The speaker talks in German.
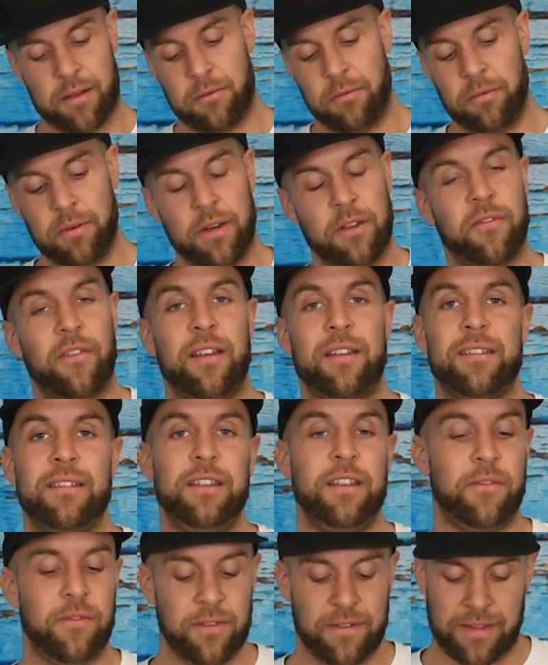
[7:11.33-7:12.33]
Gut, ich weiß
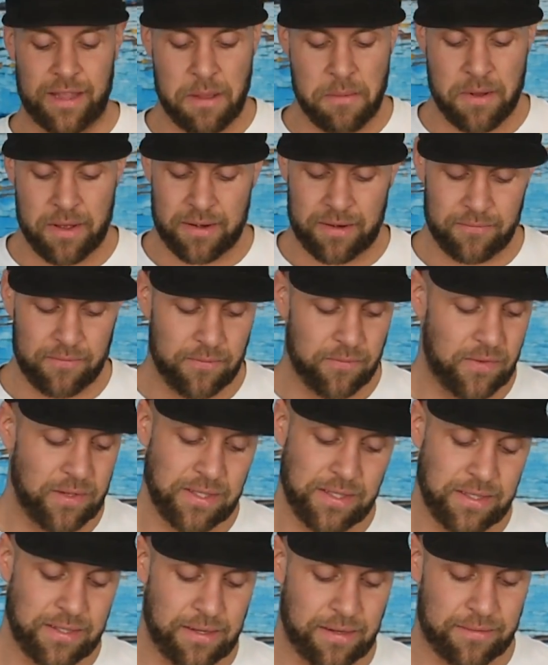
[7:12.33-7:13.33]
nicht, wie sehr man, wie
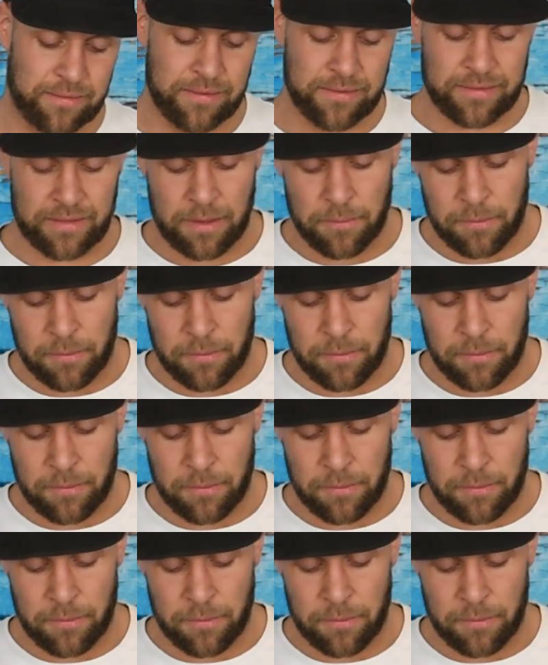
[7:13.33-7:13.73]
wichtig das ist,